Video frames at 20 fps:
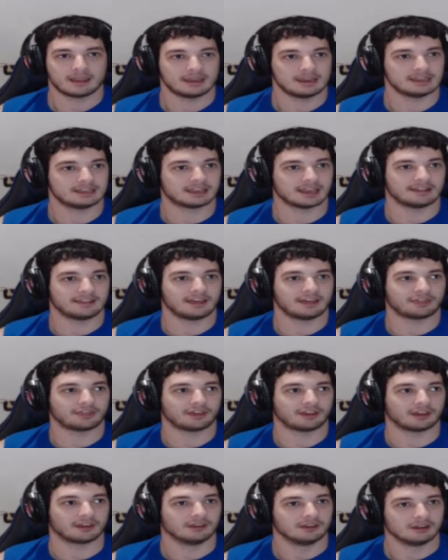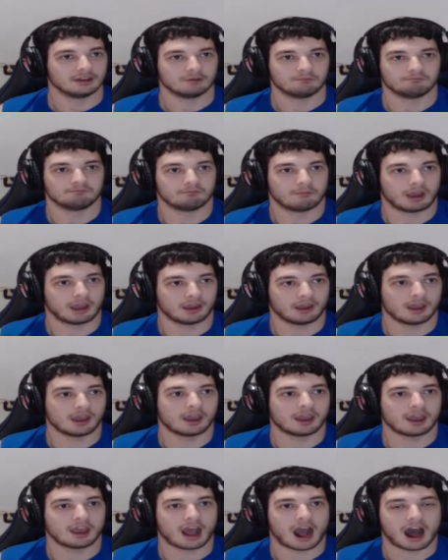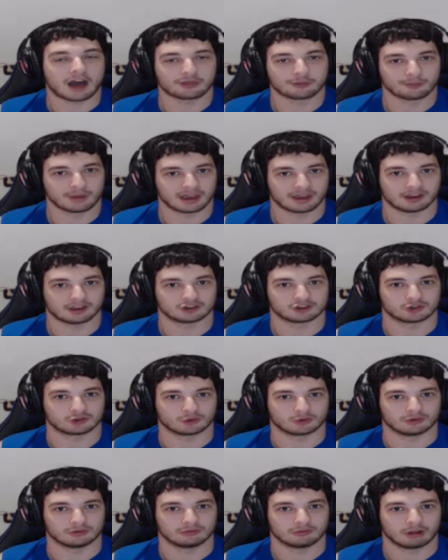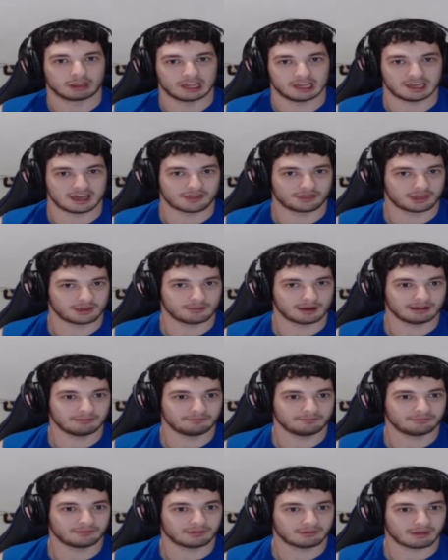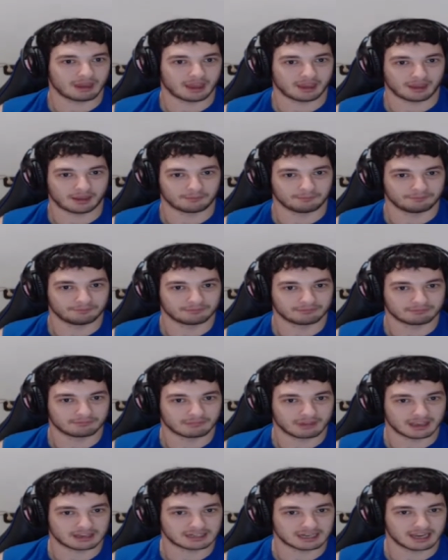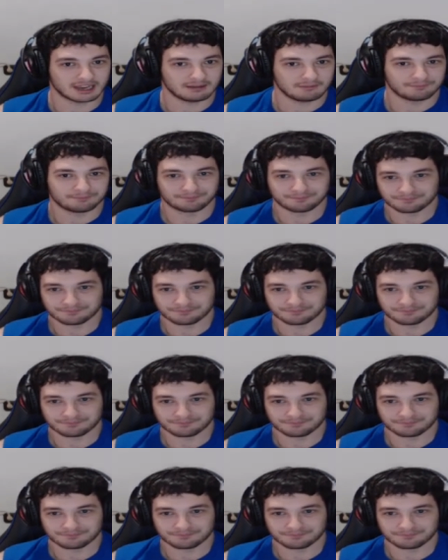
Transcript: y te dice, eh, hazme esto? Y encima, eh, es que